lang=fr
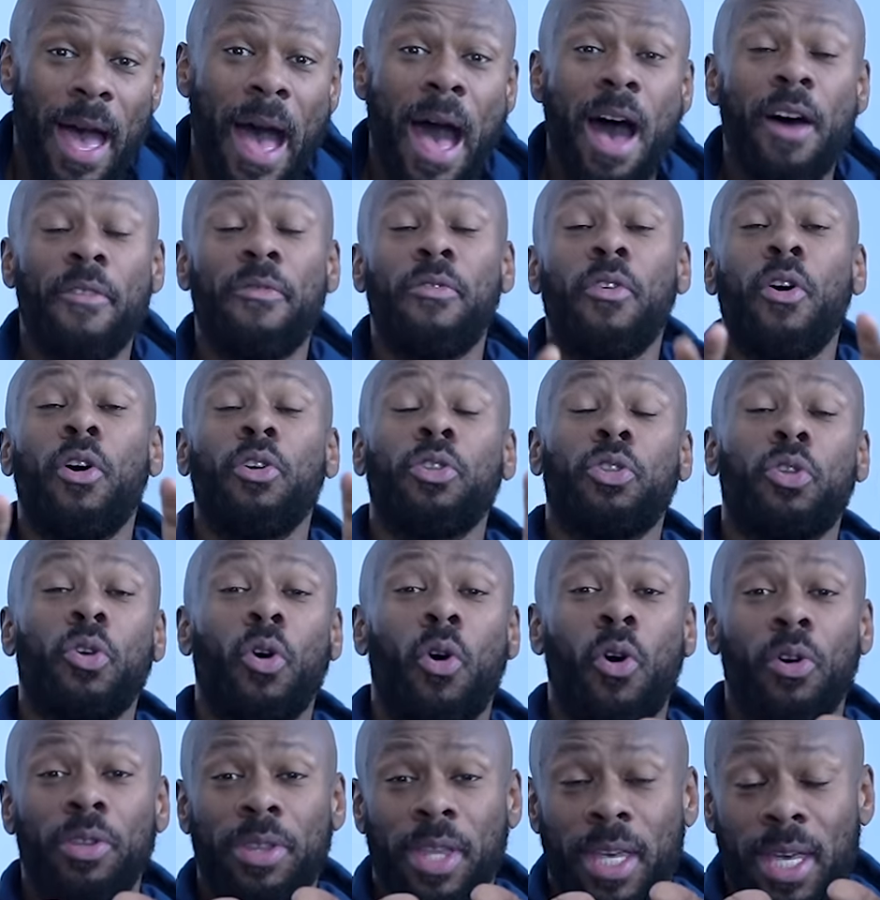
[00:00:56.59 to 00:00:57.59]
Avant de
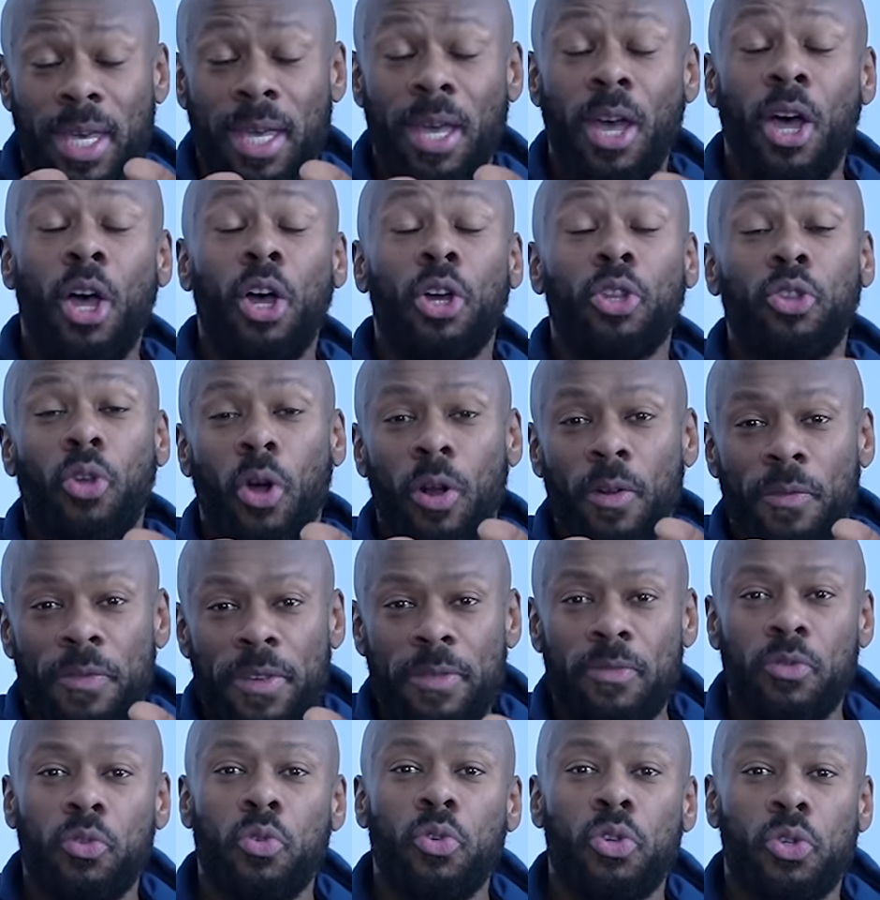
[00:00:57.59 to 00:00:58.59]
rentrer dans le
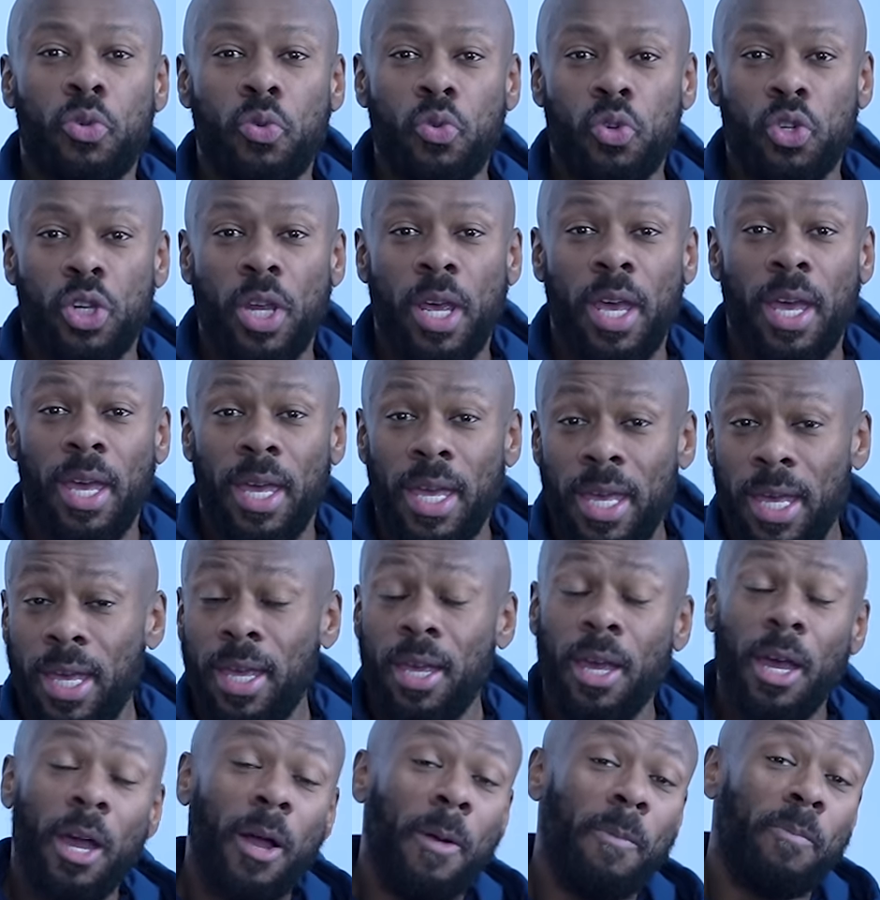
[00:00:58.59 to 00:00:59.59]
vif du sujet
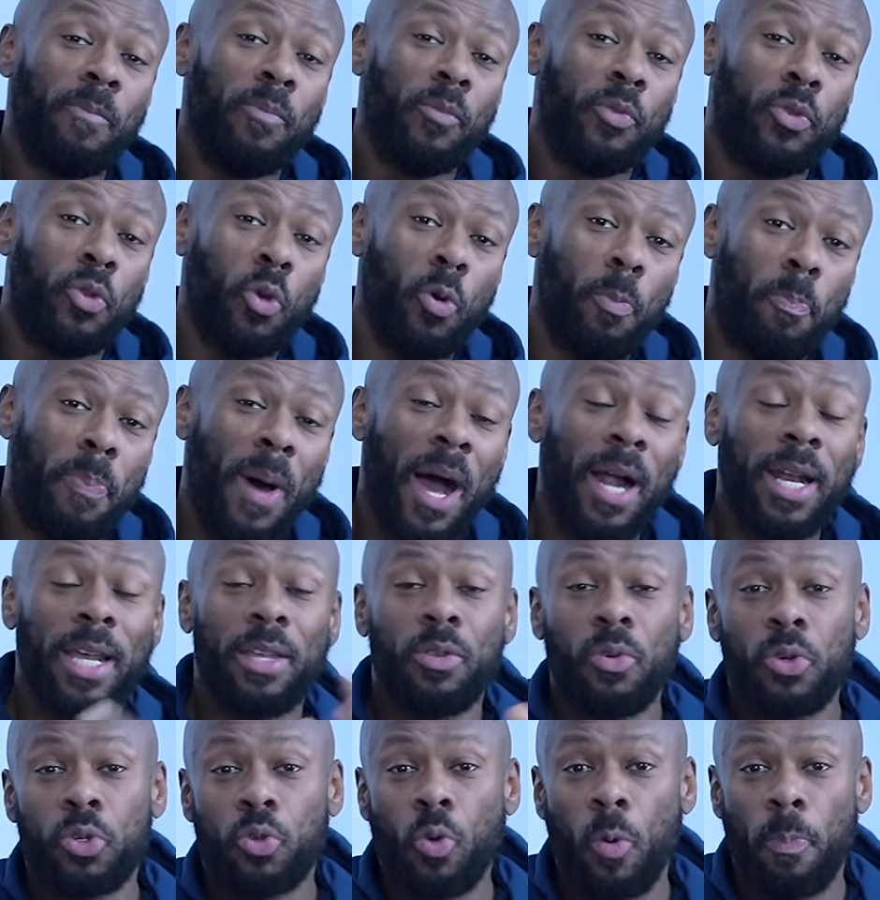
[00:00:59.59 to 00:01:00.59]
et de parler
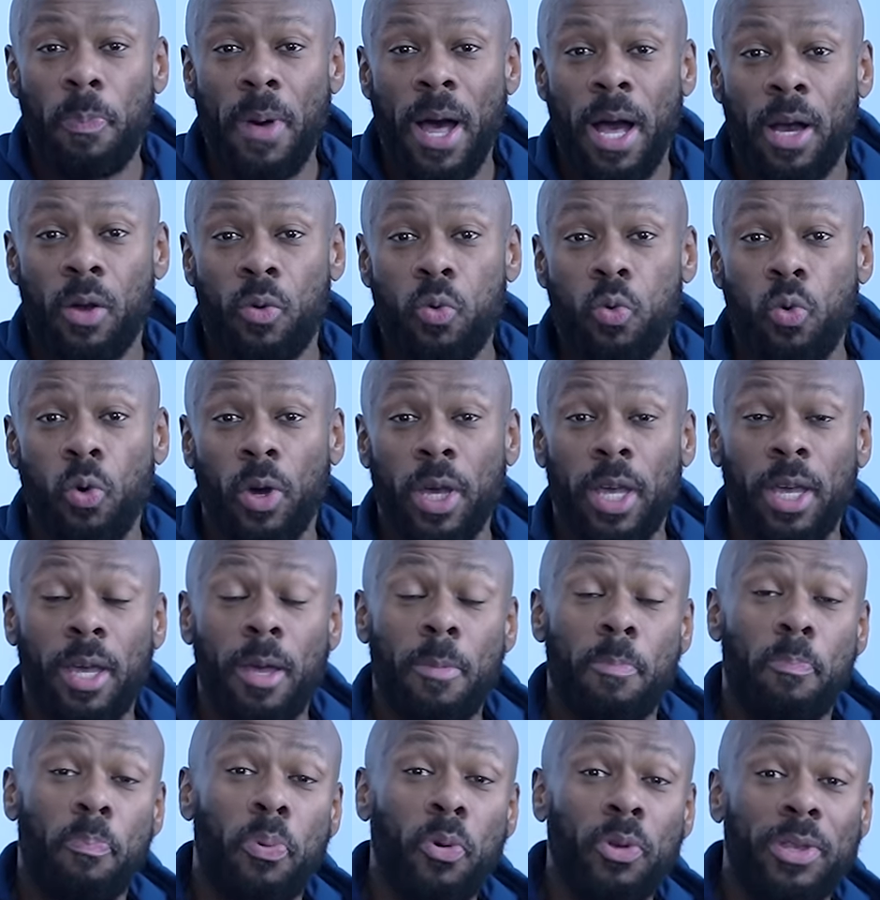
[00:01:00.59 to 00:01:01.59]
de son parcours et
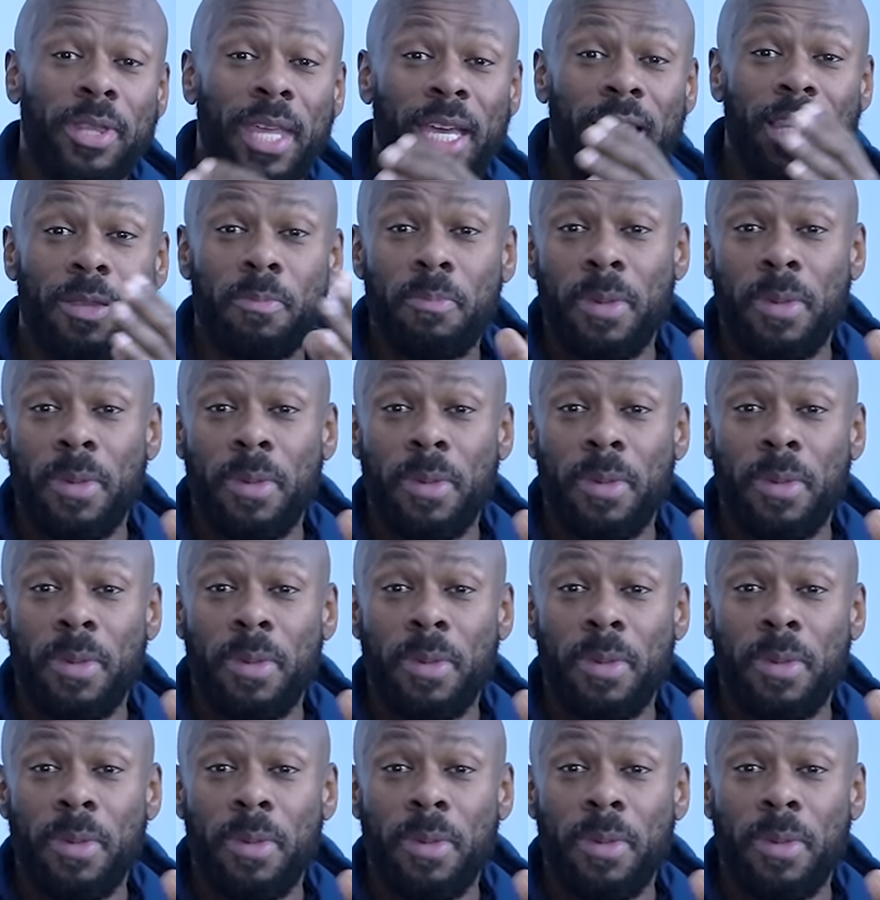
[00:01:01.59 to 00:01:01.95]
peut-être